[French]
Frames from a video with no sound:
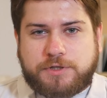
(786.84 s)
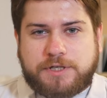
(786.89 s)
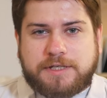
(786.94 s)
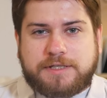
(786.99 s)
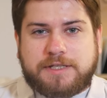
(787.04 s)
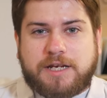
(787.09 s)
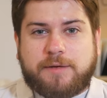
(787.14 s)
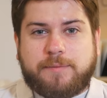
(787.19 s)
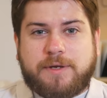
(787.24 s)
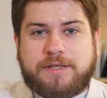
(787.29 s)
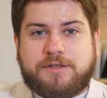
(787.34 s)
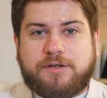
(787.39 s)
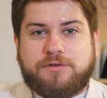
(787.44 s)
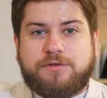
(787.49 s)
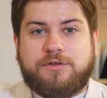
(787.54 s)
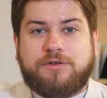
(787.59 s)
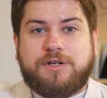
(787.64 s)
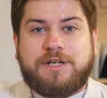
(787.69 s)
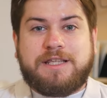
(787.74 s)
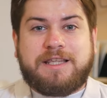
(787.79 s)
utiliser la
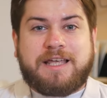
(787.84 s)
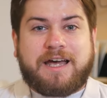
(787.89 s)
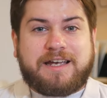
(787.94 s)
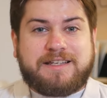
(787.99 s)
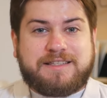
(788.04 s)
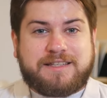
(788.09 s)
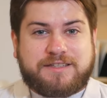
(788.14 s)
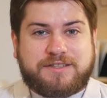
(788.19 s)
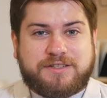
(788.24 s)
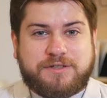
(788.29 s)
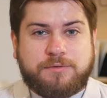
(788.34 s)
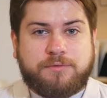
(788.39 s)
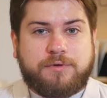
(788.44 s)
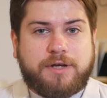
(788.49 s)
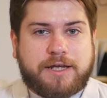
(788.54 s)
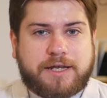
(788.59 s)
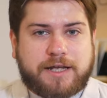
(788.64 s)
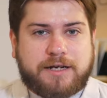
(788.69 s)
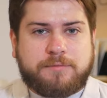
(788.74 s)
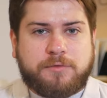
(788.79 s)
méthode de linéarisation
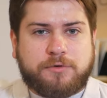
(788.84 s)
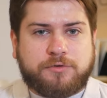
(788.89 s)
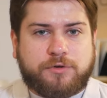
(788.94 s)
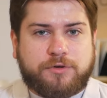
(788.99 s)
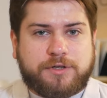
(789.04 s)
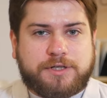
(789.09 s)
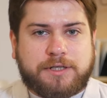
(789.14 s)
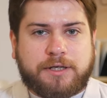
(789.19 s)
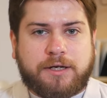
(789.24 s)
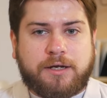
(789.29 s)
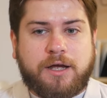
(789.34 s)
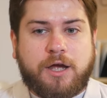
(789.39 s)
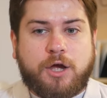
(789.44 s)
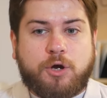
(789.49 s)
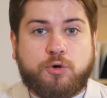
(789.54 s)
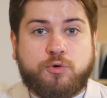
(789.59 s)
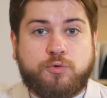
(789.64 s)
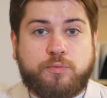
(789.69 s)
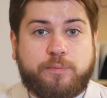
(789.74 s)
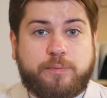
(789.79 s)
également dans le cas
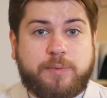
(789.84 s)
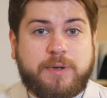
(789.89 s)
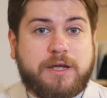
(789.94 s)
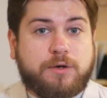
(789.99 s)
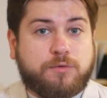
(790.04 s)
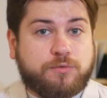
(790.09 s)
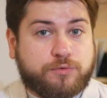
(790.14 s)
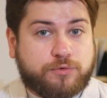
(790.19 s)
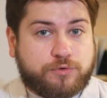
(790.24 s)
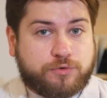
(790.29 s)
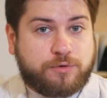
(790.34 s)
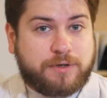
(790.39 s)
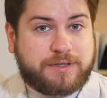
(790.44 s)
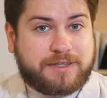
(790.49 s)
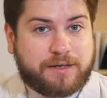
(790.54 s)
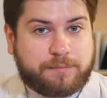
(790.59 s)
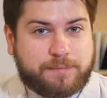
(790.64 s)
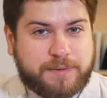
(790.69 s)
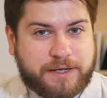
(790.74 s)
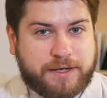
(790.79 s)
où P ou Q
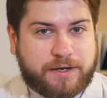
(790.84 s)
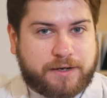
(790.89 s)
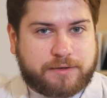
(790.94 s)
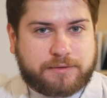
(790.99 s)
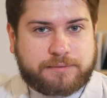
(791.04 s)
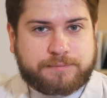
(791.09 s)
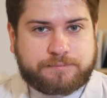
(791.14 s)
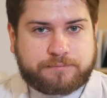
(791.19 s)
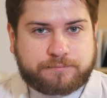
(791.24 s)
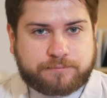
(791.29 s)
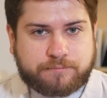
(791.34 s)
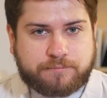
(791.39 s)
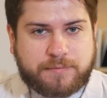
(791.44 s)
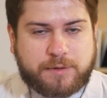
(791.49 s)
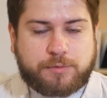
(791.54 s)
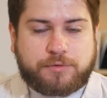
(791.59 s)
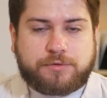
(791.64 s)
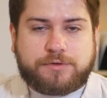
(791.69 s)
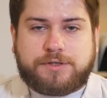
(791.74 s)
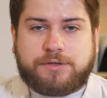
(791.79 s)
est impair.
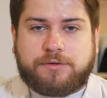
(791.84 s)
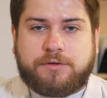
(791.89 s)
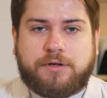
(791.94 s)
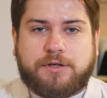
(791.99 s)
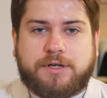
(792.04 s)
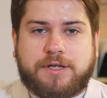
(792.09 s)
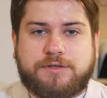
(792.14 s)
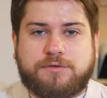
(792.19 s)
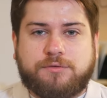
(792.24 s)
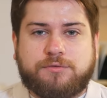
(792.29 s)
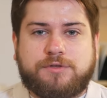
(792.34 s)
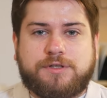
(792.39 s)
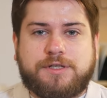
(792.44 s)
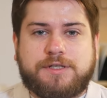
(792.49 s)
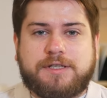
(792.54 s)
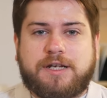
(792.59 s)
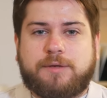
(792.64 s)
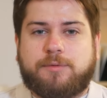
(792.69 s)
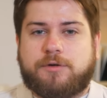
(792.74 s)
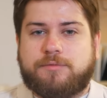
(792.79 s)
Mais bon, si on a l'occasion
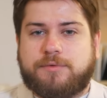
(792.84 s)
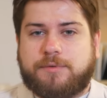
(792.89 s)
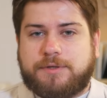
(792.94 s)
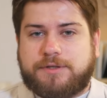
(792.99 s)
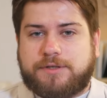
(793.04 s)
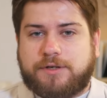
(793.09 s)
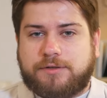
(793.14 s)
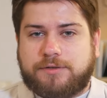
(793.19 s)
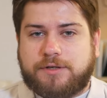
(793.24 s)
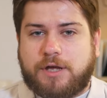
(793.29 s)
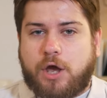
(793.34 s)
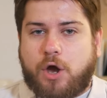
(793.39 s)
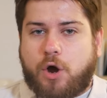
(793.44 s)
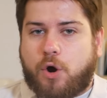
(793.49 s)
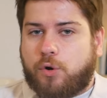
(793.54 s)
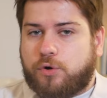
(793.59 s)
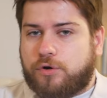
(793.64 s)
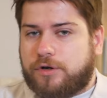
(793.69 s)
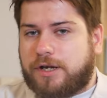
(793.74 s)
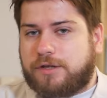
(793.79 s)
d'utiliser la première méthode,
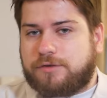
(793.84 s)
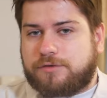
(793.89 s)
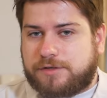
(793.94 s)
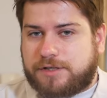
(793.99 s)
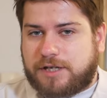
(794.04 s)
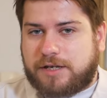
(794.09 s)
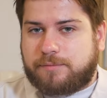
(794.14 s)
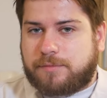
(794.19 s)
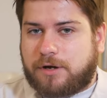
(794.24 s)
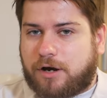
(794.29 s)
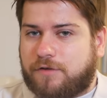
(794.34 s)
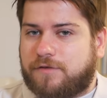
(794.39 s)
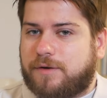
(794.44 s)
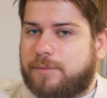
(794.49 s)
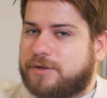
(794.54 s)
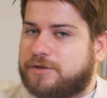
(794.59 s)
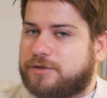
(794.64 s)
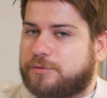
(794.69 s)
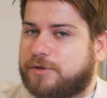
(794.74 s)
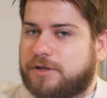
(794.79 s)
au lieu de la deuxième, bah on va
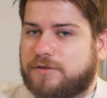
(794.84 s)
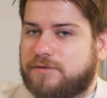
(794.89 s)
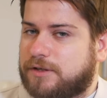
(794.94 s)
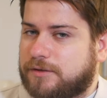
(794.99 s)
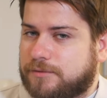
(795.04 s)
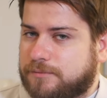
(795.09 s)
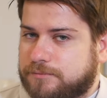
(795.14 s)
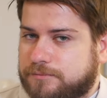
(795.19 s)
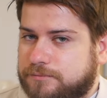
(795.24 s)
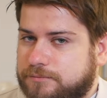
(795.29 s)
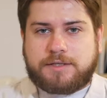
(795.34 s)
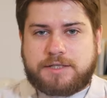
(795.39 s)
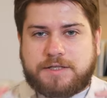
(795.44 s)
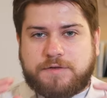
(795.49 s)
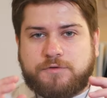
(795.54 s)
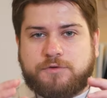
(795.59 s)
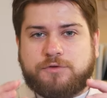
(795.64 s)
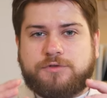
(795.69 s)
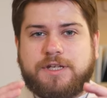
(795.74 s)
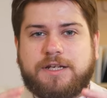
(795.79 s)
pas s'en priver.
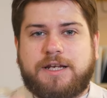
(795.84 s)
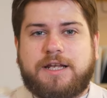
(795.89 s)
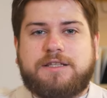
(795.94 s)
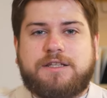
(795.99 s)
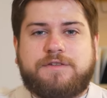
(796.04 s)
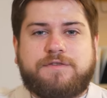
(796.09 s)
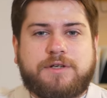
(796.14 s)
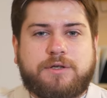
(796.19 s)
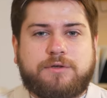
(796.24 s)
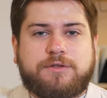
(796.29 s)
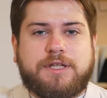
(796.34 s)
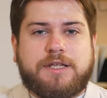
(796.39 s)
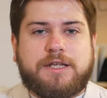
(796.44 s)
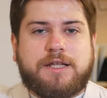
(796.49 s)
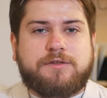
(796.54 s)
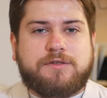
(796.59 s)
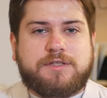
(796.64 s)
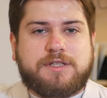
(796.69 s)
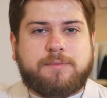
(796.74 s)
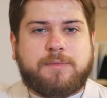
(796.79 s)
Si vous doutez de la difficulté de
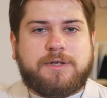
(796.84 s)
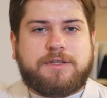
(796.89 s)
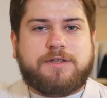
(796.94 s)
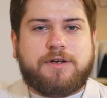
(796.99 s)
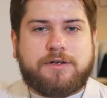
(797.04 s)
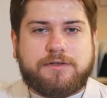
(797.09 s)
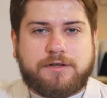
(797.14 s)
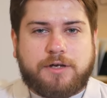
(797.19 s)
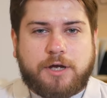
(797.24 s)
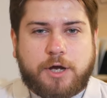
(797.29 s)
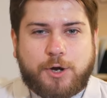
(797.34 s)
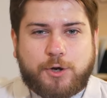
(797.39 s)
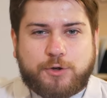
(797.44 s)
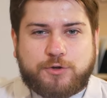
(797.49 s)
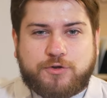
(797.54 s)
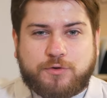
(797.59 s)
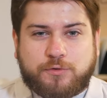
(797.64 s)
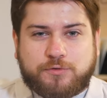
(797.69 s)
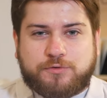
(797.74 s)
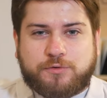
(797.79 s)
la deuxième méthode,
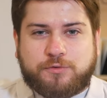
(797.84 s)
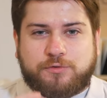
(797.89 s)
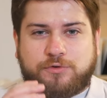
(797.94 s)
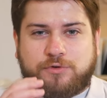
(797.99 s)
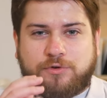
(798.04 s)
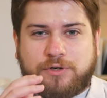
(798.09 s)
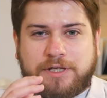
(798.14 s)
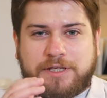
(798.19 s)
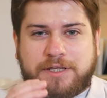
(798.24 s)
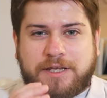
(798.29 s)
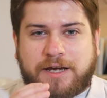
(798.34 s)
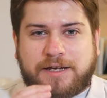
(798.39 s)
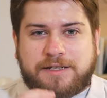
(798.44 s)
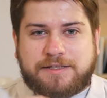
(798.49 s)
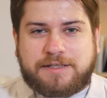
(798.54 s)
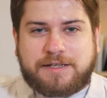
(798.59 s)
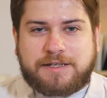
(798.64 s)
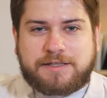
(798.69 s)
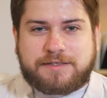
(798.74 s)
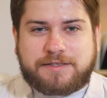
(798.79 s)
tentons de
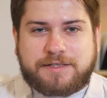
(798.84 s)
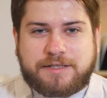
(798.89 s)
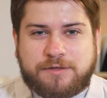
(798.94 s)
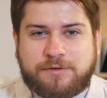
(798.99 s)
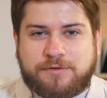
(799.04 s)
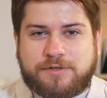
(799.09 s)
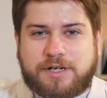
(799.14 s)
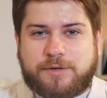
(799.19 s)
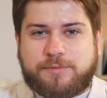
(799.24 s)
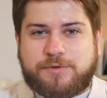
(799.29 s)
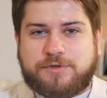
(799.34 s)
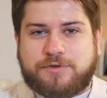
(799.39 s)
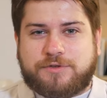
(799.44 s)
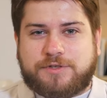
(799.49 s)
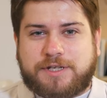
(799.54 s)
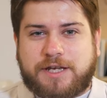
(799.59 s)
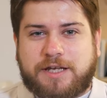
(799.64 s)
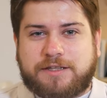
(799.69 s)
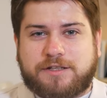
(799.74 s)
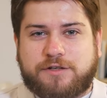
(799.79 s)
linéariser sinus à la
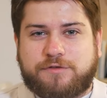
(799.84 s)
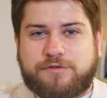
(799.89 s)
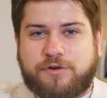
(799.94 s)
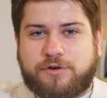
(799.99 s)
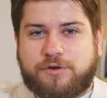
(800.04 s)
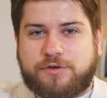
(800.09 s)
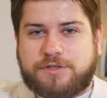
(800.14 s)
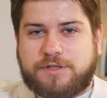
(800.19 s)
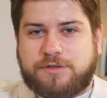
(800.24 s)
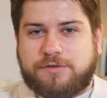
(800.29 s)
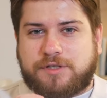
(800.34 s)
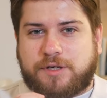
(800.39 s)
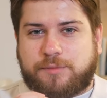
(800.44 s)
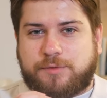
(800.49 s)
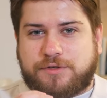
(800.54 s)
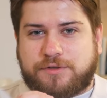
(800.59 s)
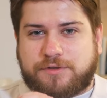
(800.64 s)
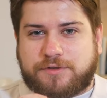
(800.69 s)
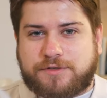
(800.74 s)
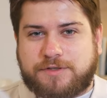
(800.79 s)
puissance 4 fois cosinus à la
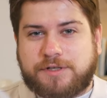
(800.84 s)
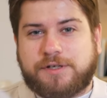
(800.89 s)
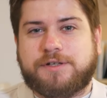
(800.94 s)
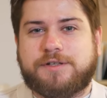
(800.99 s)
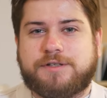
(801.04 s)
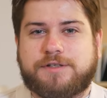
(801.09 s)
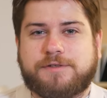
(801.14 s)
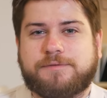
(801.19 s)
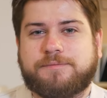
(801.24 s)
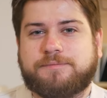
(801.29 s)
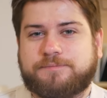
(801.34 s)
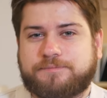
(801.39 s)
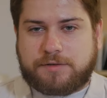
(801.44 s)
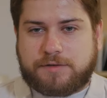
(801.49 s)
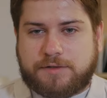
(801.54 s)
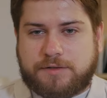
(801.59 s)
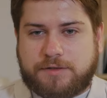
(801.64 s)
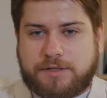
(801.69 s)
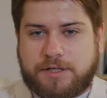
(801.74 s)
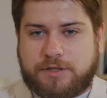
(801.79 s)
puissance 5.
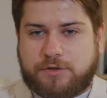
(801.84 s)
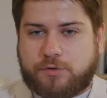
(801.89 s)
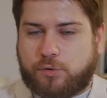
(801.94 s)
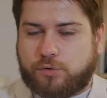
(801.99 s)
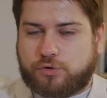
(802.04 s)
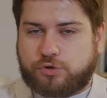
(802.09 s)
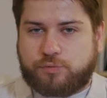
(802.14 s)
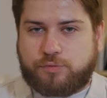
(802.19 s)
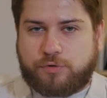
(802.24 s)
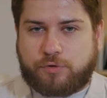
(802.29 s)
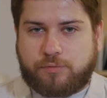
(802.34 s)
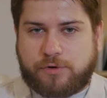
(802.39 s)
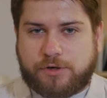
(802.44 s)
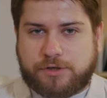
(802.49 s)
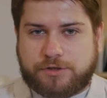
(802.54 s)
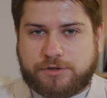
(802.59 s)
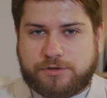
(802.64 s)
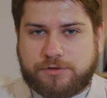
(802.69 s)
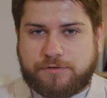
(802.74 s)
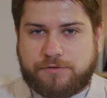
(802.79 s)
C'est trop chaud pour
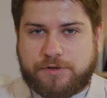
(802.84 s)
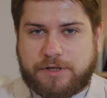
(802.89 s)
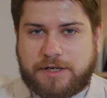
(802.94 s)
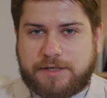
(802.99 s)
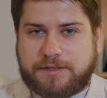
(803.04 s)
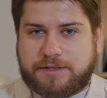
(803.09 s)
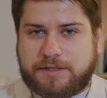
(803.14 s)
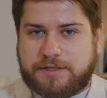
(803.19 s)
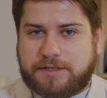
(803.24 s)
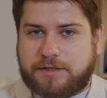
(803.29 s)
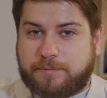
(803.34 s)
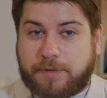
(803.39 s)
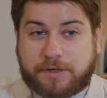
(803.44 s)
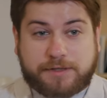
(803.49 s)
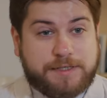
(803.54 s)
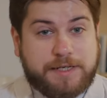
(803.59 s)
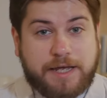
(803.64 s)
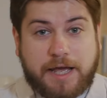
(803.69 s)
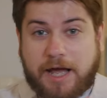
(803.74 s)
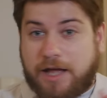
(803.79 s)
moi, je vais laisser cette
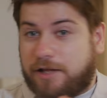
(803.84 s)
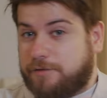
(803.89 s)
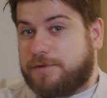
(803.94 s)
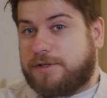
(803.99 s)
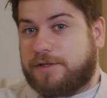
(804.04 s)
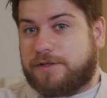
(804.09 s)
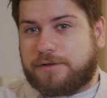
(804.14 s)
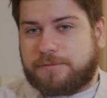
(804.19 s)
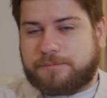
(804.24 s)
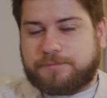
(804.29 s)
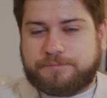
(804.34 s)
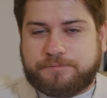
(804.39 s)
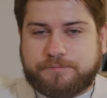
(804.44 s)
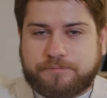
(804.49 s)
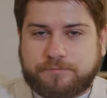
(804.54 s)
partie à mine.